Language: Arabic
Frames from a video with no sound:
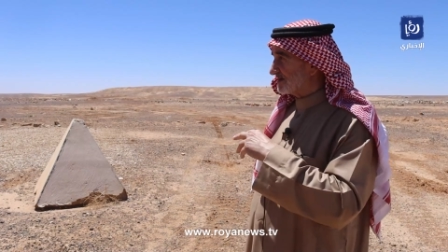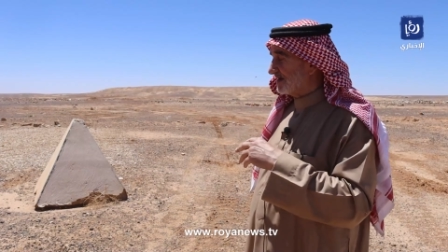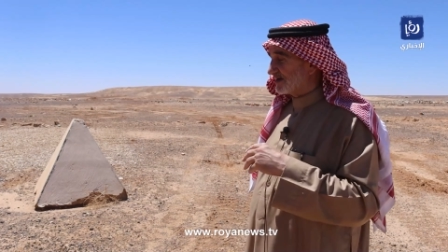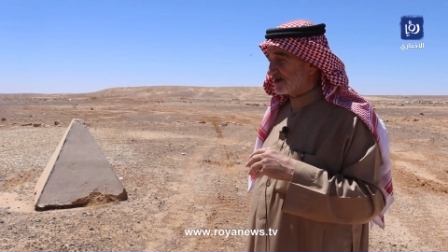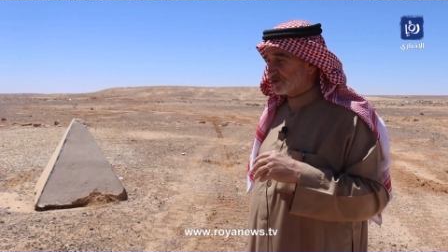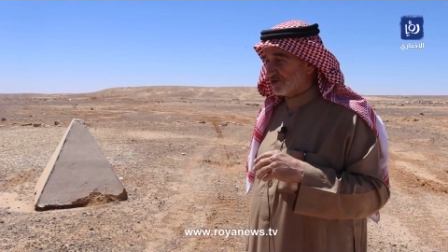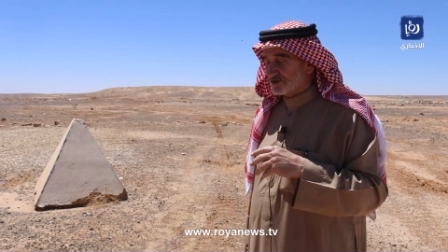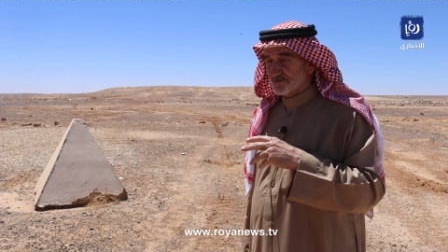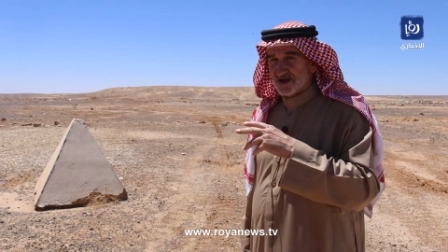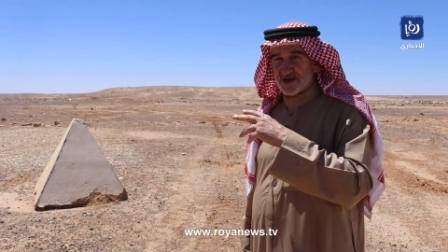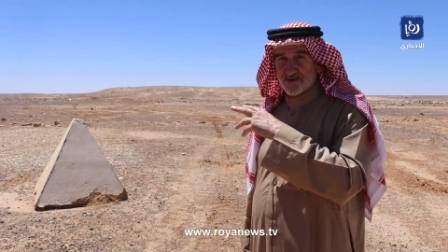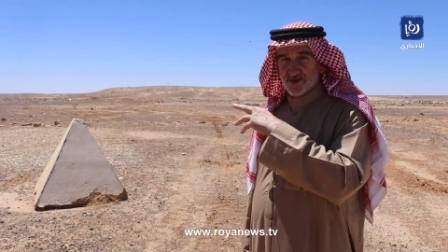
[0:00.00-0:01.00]
الطائرات
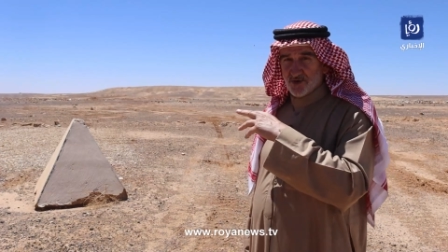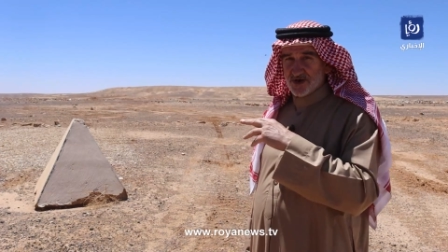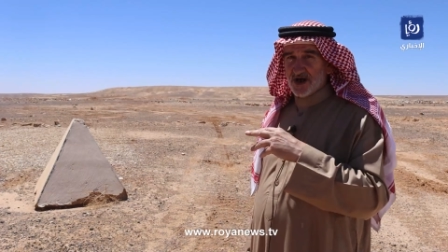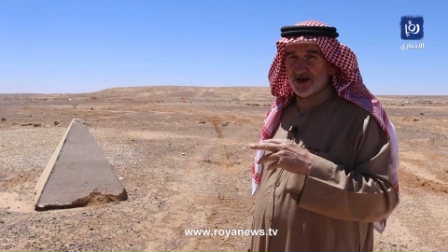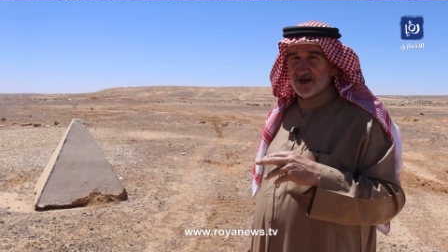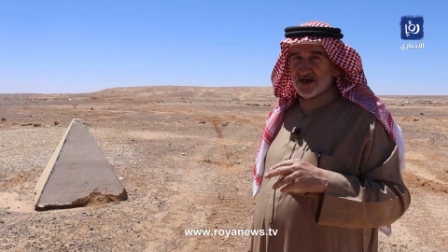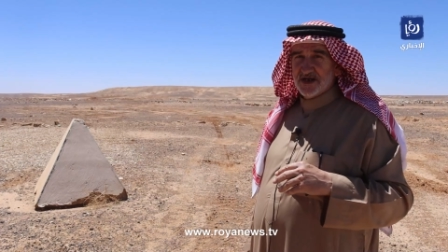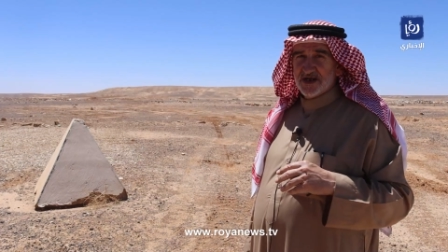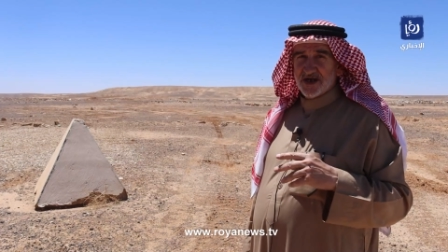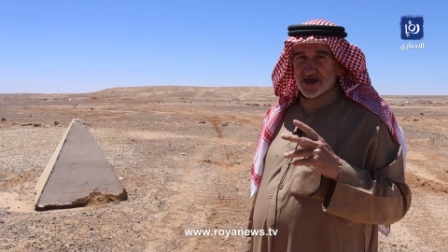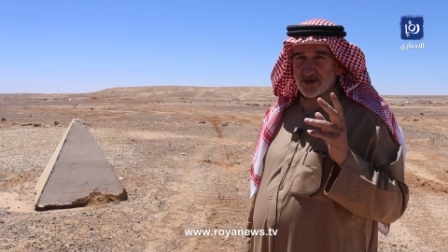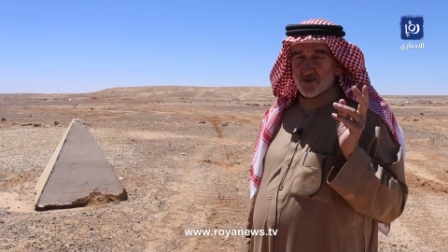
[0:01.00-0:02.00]
العثمانية من هنا
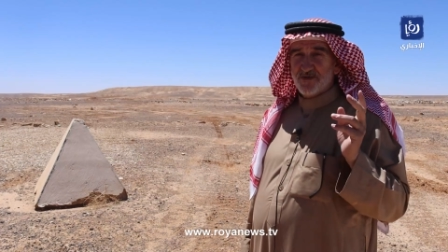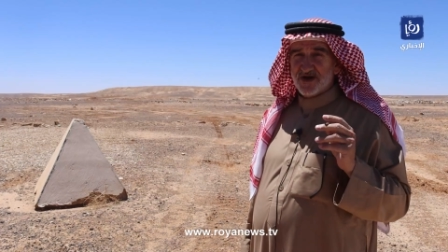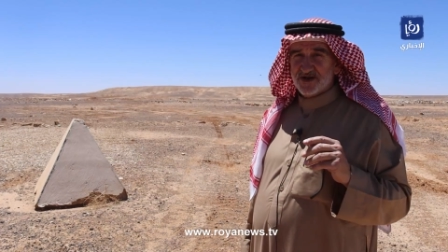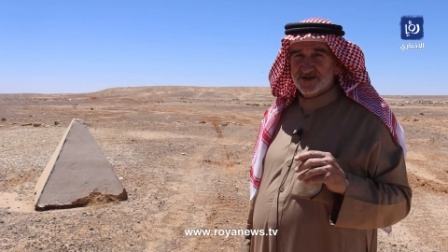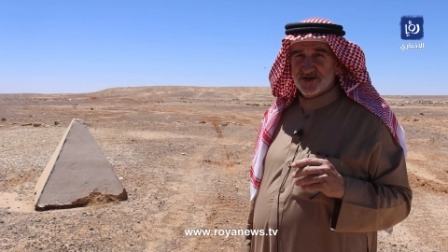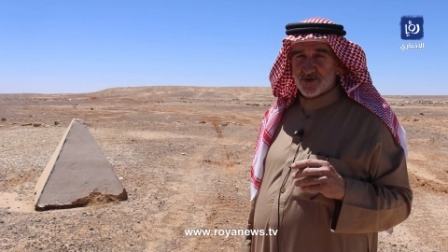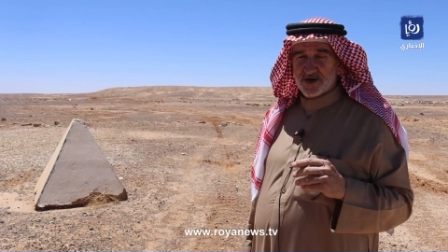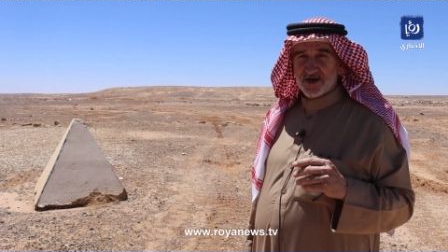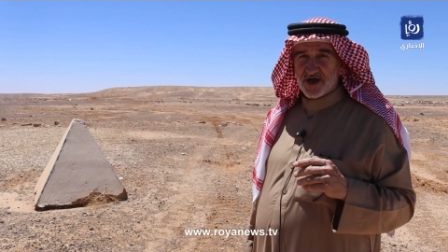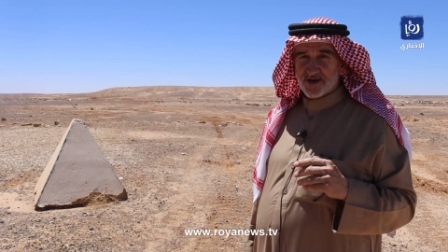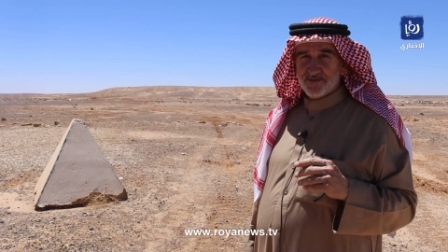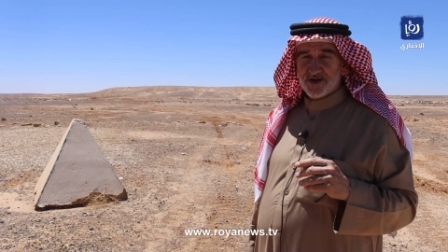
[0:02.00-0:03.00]
أبان الثورة
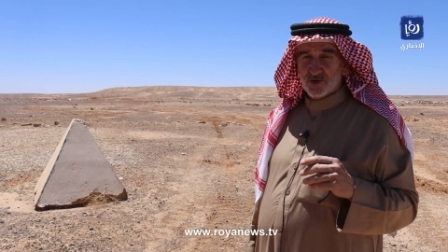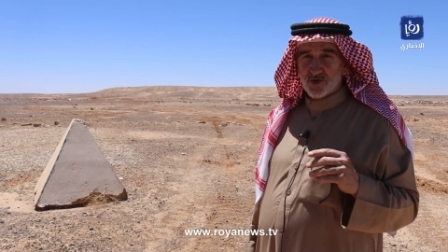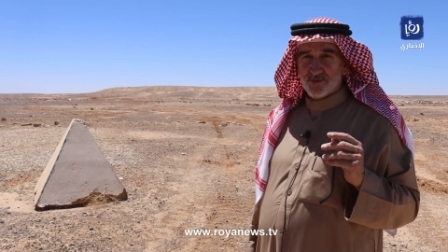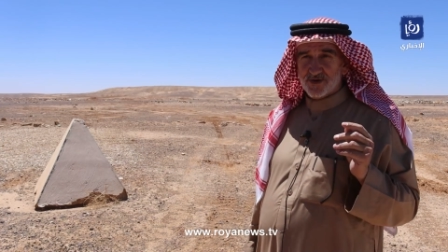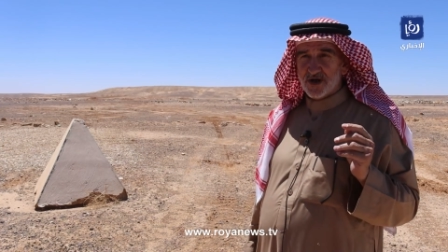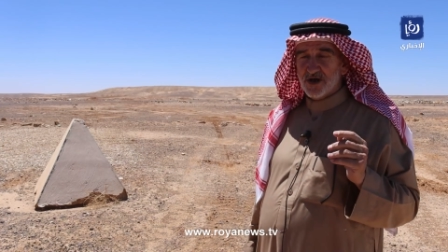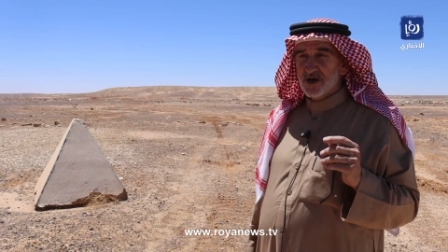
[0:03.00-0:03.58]
العربية الكبرى